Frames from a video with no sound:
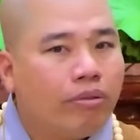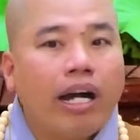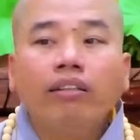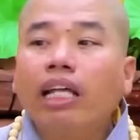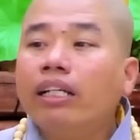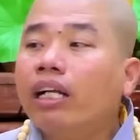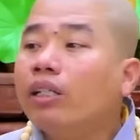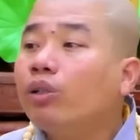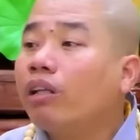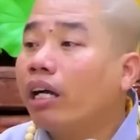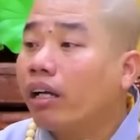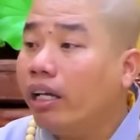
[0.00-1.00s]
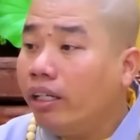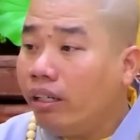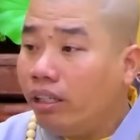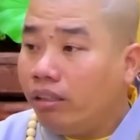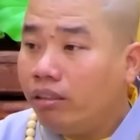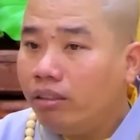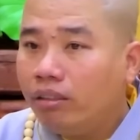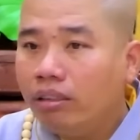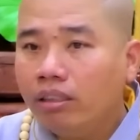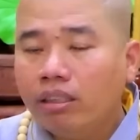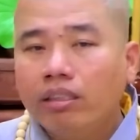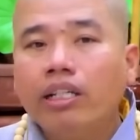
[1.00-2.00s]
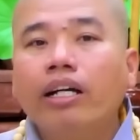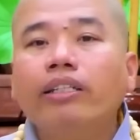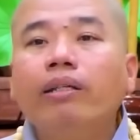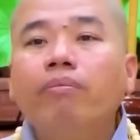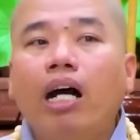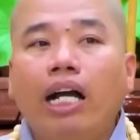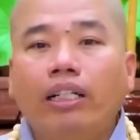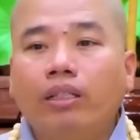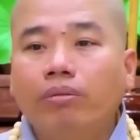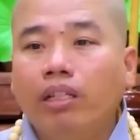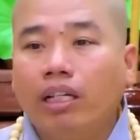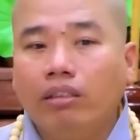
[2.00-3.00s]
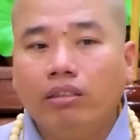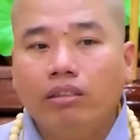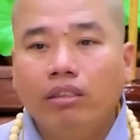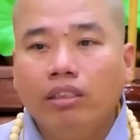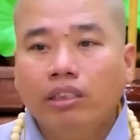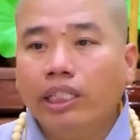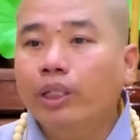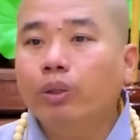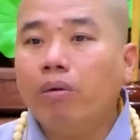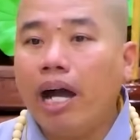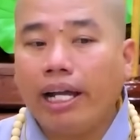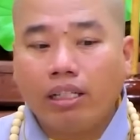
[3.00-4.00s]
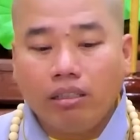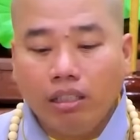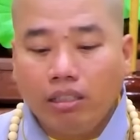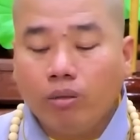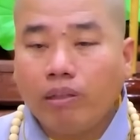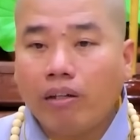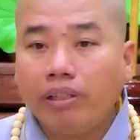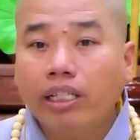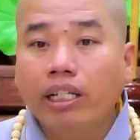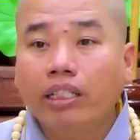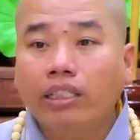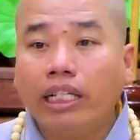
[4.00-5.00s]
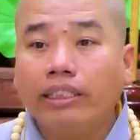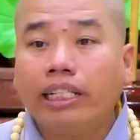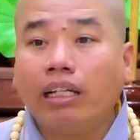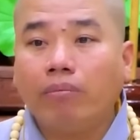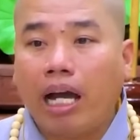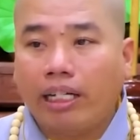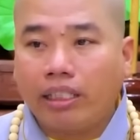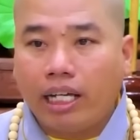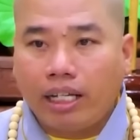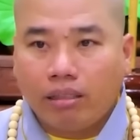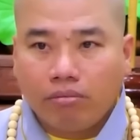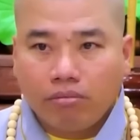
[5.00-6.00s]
Phân tách ra cho thật kỹ đi. Chơi với bạn cũng vậy, nhiều bạn nhưng chúng ta phải ghi danh sách bạn ra.